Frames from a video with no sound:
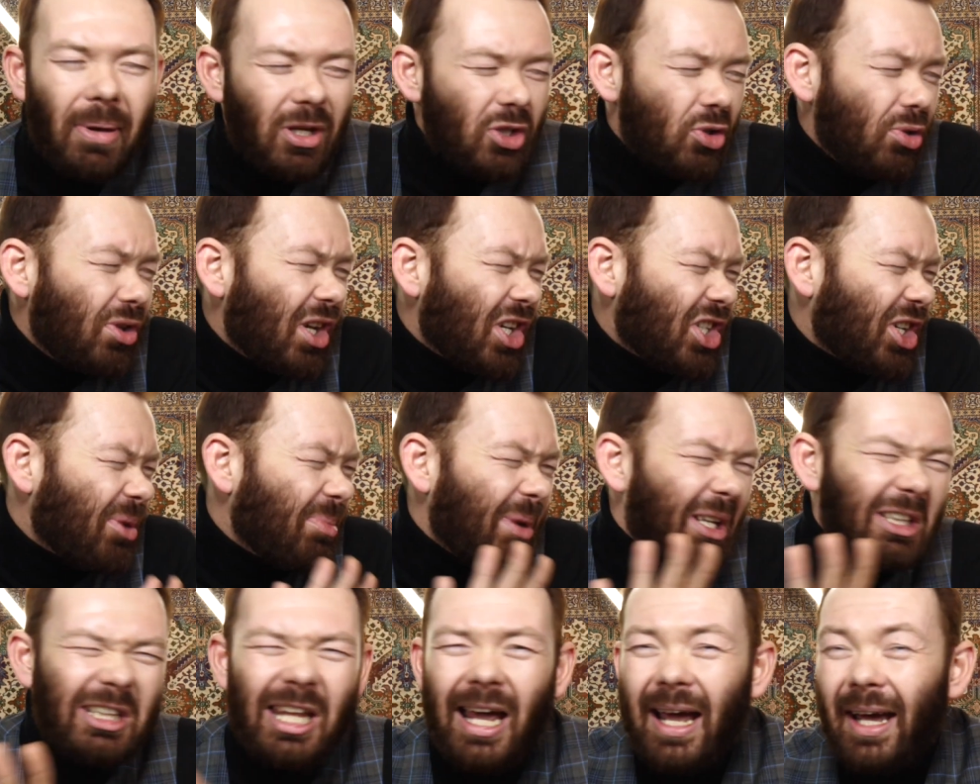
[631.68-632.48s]
Personne n'a
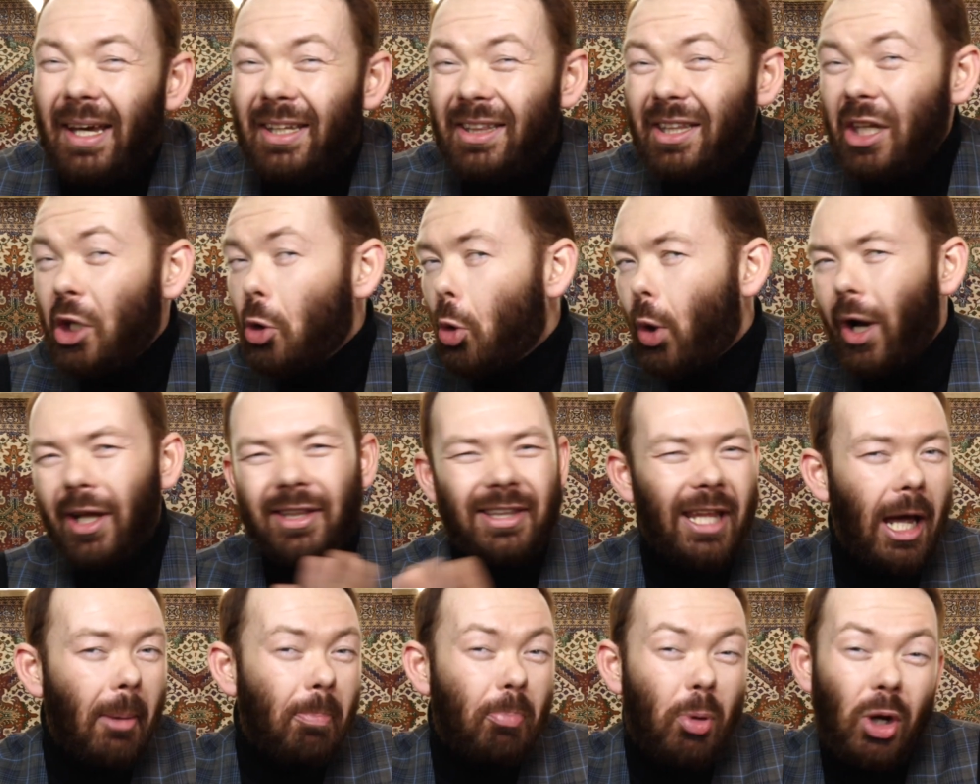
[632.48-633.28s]
jamais été arrêté ou
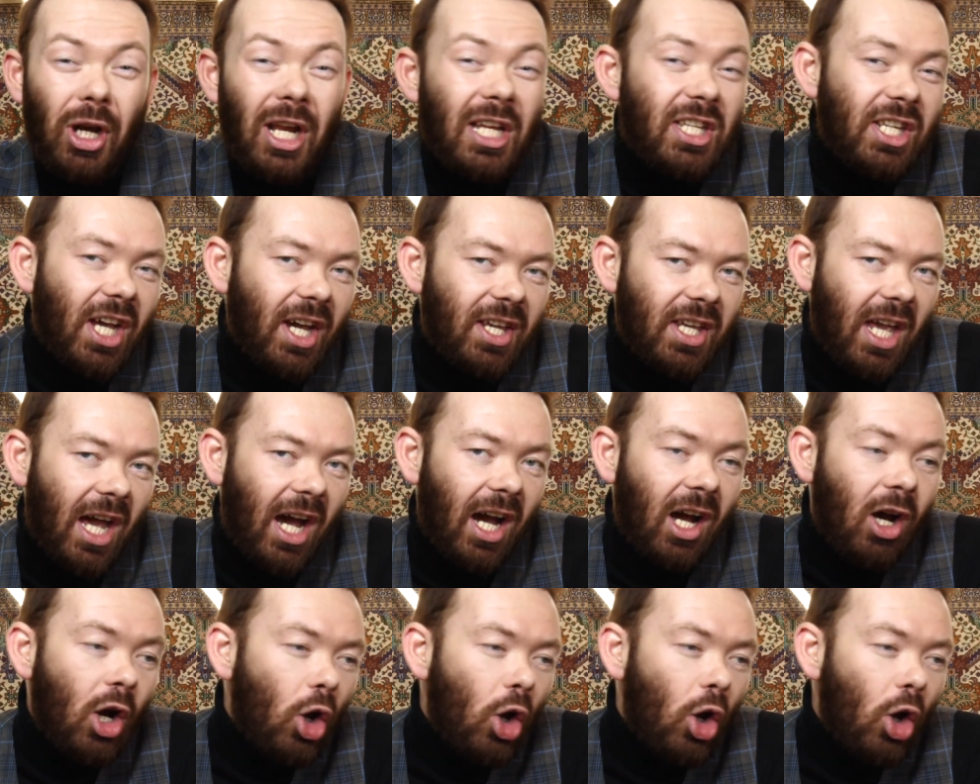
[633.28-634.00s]
interpellé ni rien.